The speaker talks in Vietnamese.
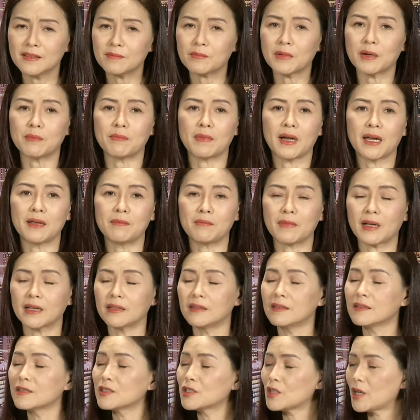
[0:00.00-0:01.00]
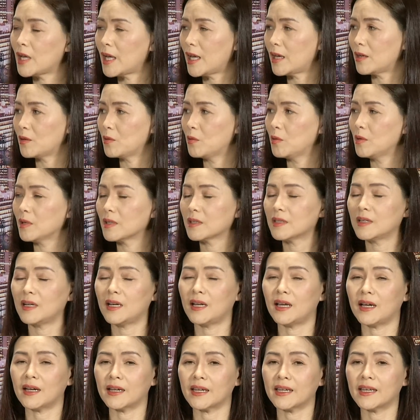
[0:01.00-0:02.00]
Nhưng mà may mắn nhất cho Hàn Quốc
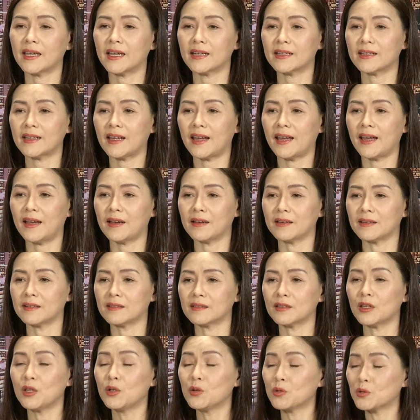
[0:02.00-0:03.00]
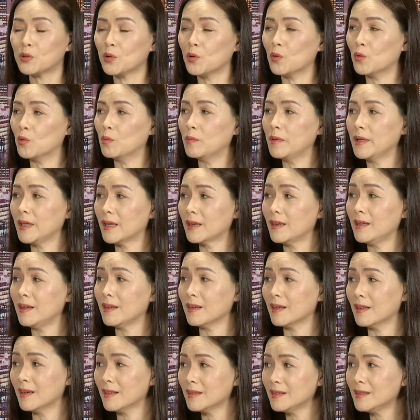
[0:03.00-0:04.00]
là cái khách hàng tiêu thụ mì ăn
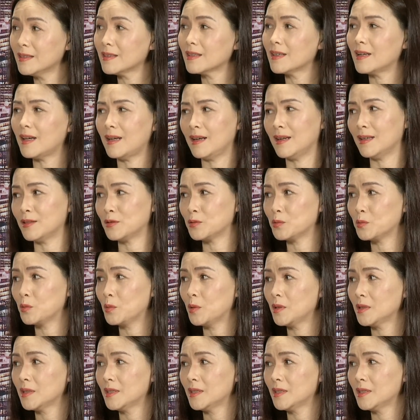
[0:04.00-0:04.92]
liền lớn nhất lại là Trung